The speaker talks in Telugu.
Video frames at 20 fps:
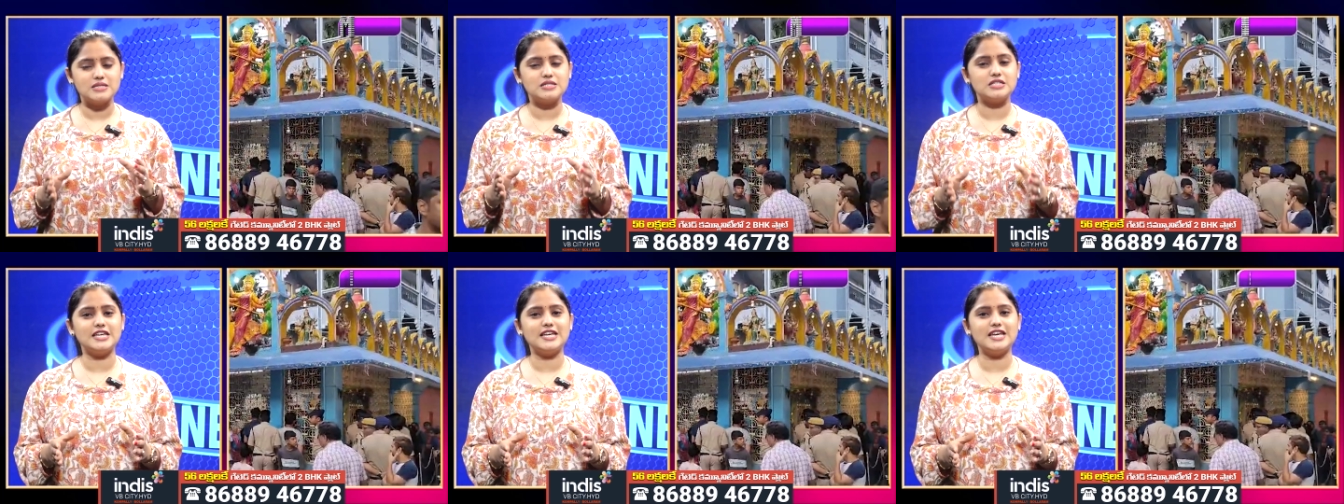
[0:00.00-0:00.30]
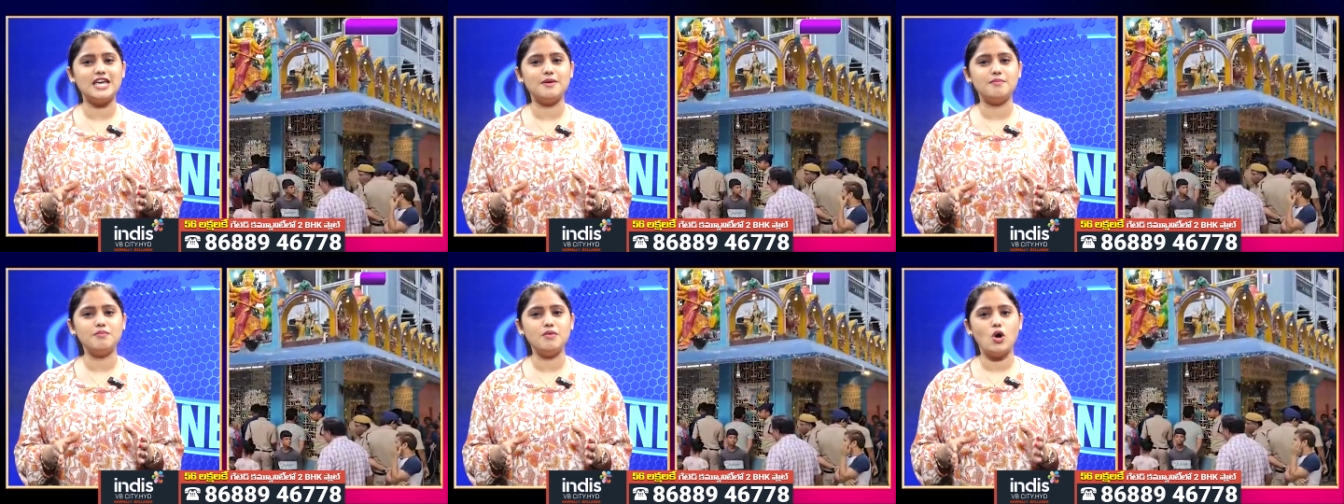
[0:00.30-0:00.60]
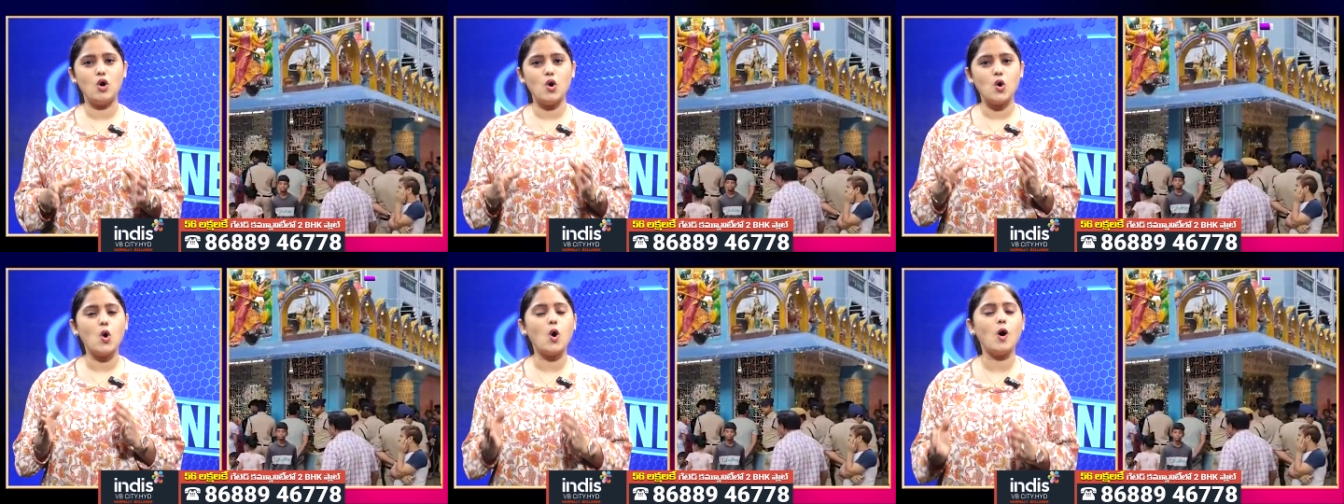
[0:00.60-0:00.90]
సీఎం
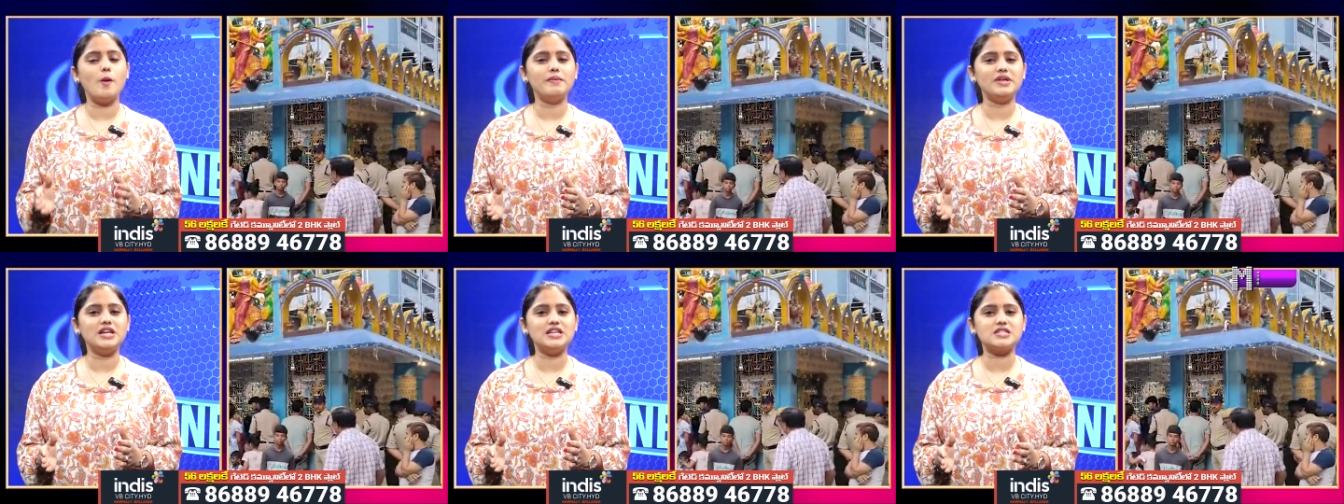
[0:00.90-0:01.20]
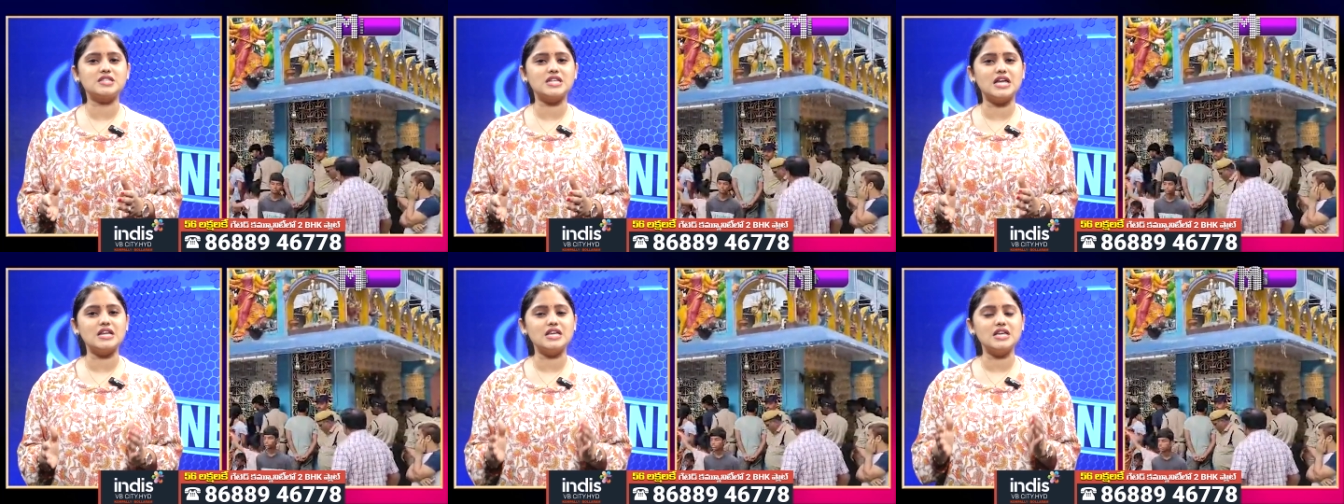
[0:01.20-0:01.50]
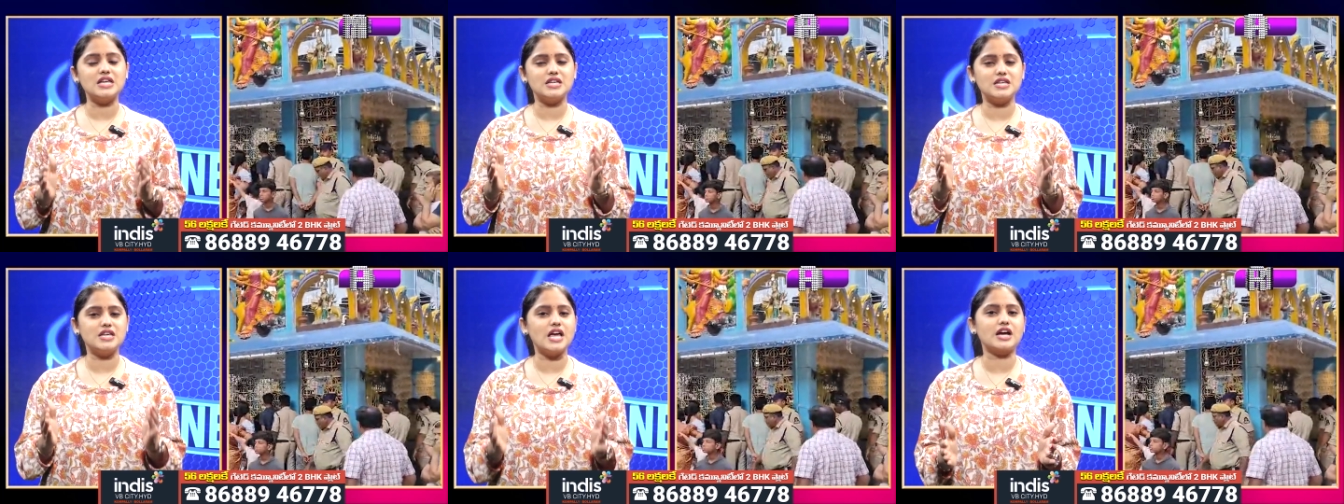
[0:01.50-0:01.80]
హోమ్ మినిస్టర్
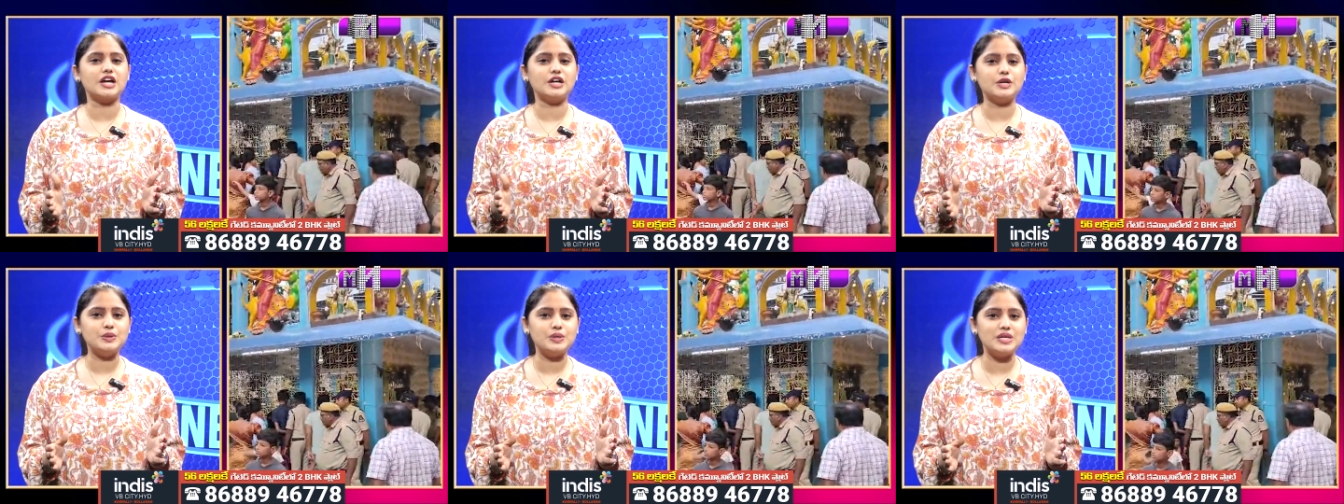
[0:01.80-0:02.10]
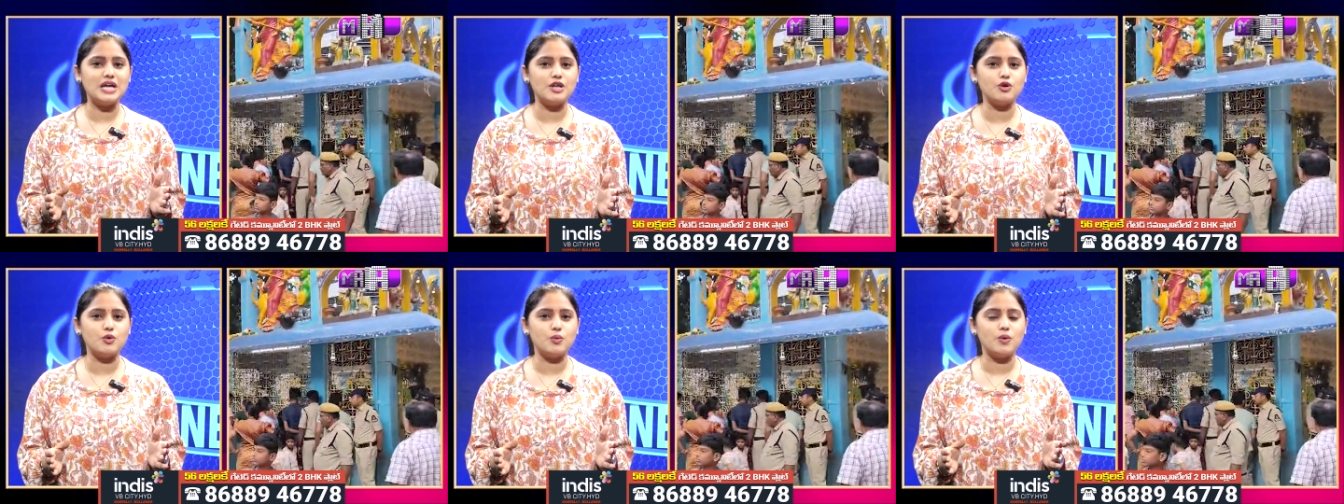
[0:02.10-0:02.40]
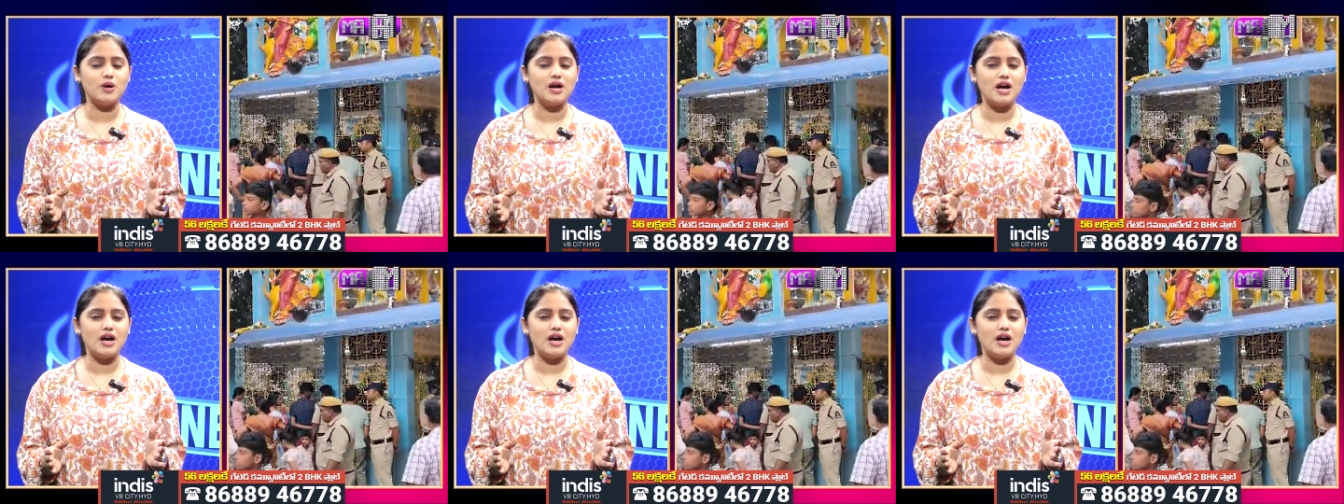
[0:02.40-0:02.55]
ఎక్కడున్నారు